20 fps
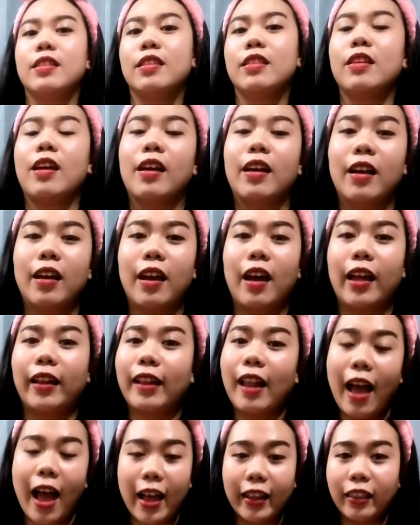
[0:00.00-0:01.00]
na,
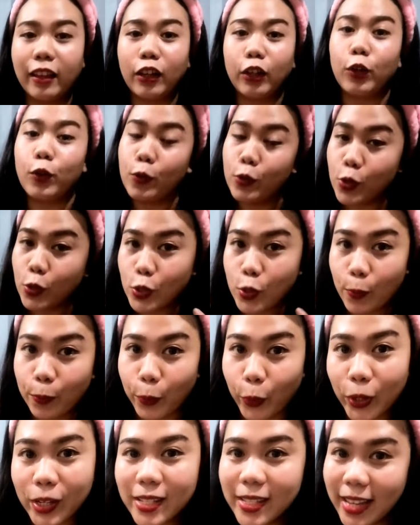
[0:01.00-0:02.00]
at lahat ng yung
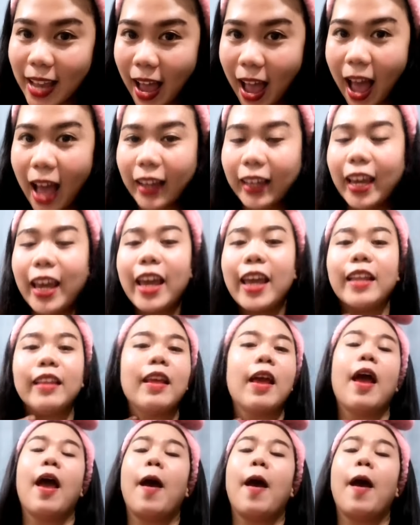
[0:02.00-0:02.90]
support sa akin.